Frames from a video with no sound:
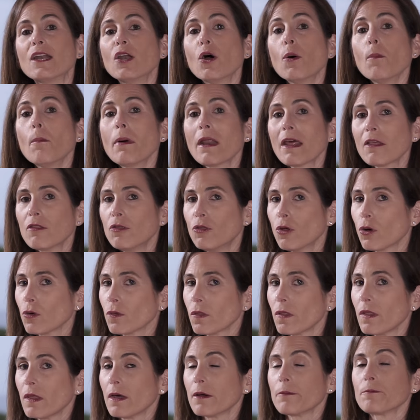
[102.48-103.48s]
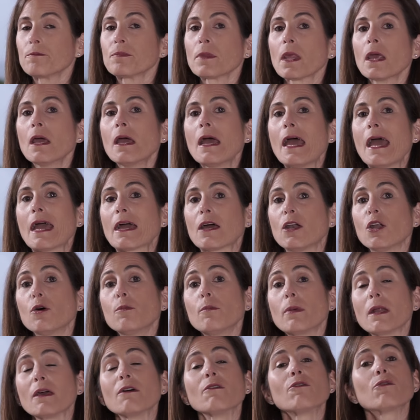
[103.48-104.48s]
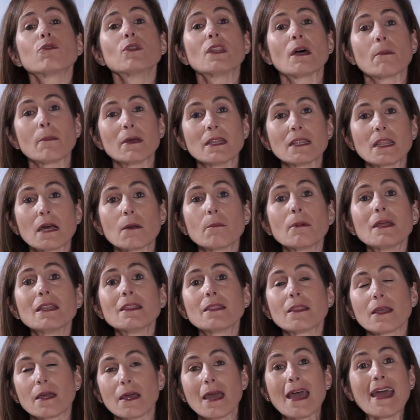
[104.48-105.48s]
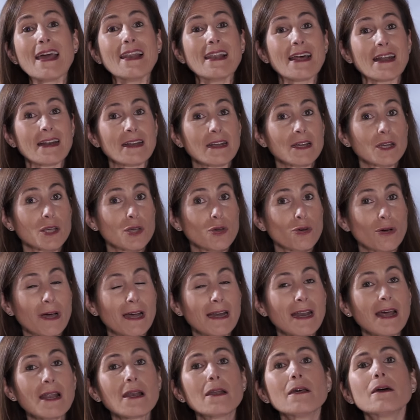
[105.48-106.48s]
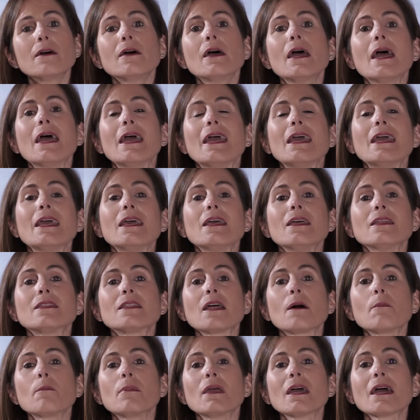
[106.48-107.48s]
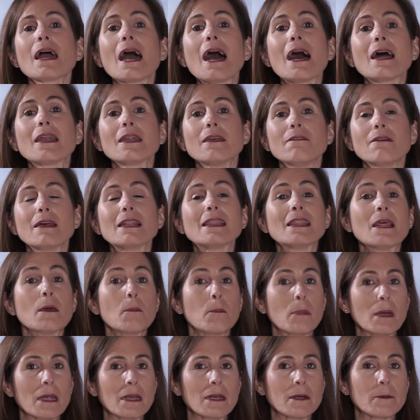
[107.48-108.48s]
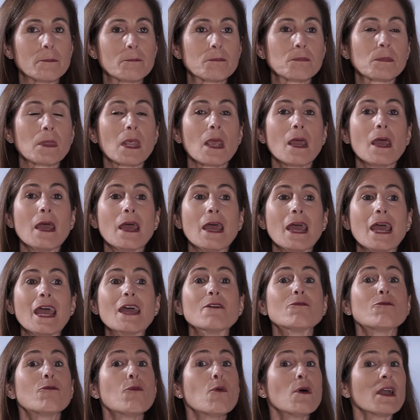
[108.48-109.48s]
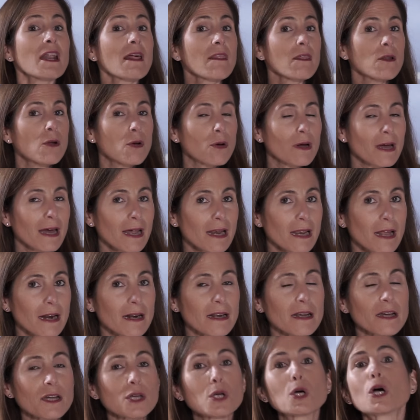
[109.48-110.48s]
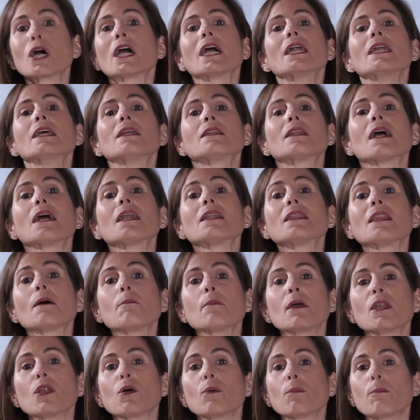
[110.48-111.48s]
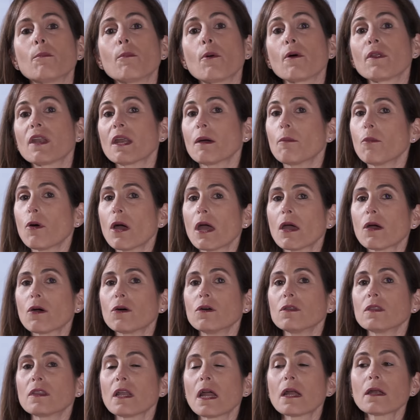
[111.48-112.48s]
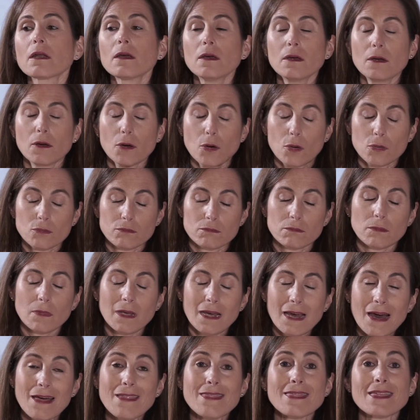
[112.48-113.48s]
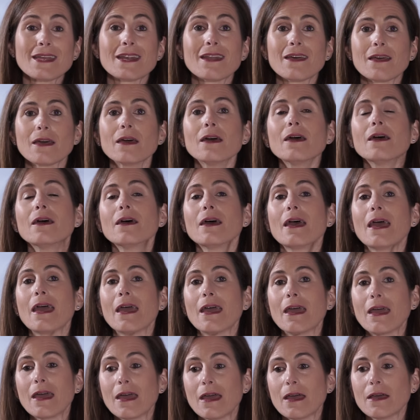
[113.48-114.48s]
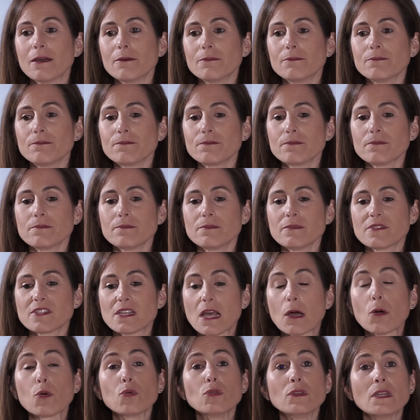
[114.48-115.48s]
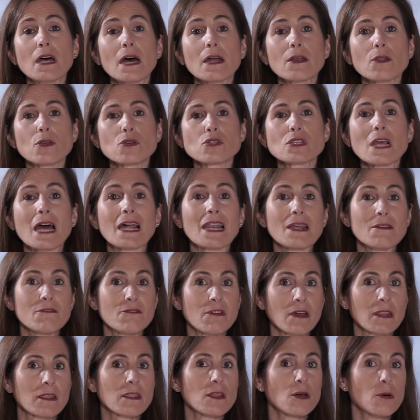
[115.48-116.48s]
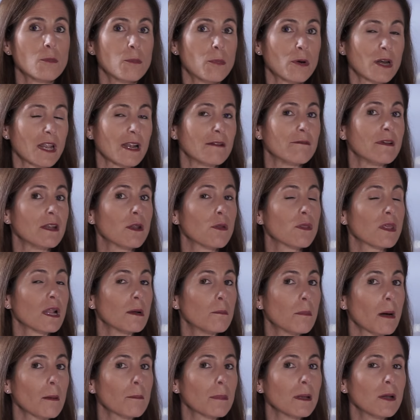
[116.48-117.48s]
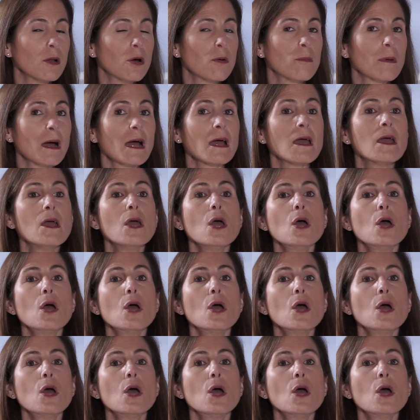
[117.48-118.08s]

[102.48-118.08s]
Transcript: el hombre dónde? En el hombre fundamentalmente en la región anal y también a nivel de pene. Fuera de lo que es la región genital también nos podríamos encontrar con cánceres eh, mm, secundarios a la infección por el virus del papiloma,